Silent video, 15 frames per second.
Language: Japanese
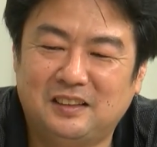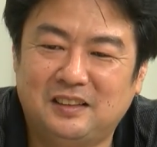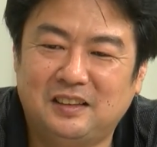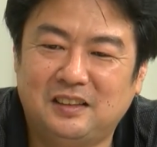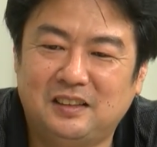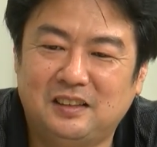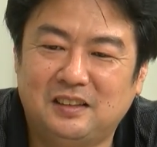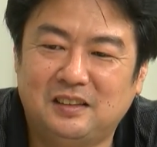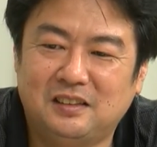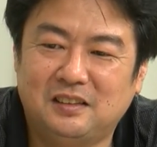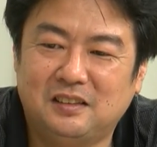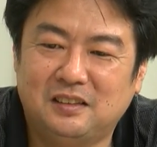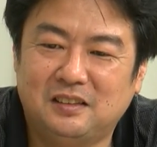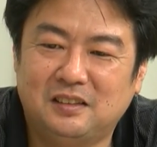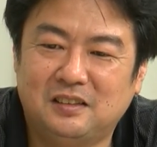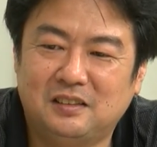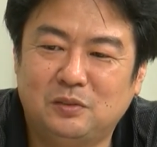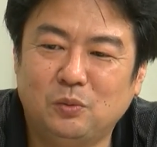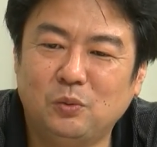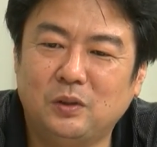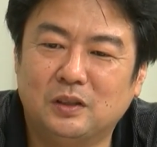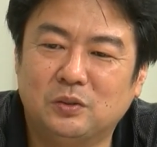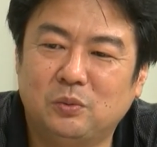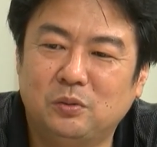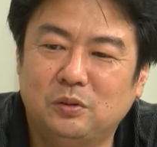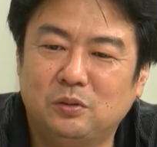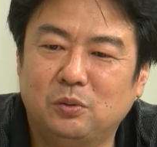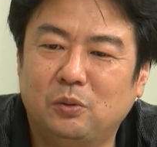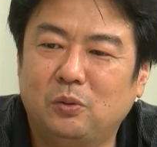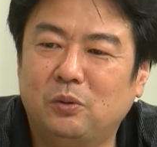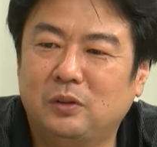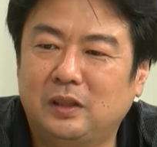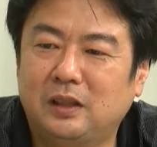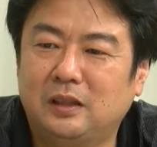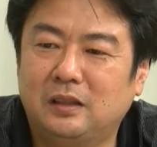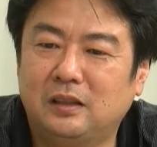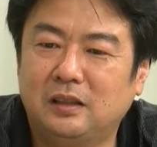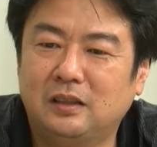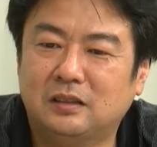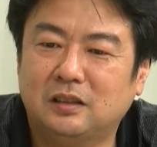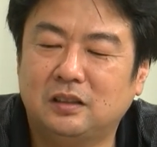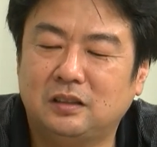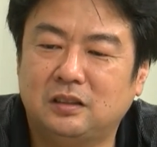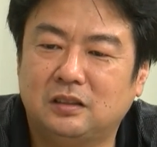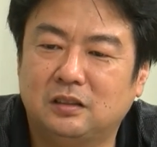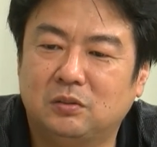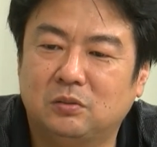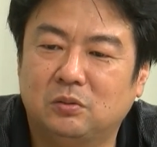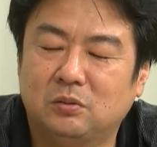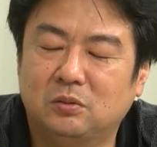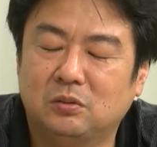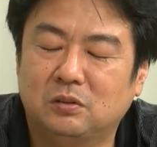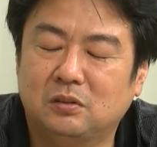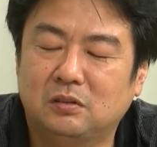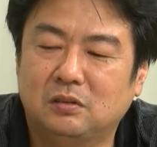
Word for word: でところがそういうところででしかしその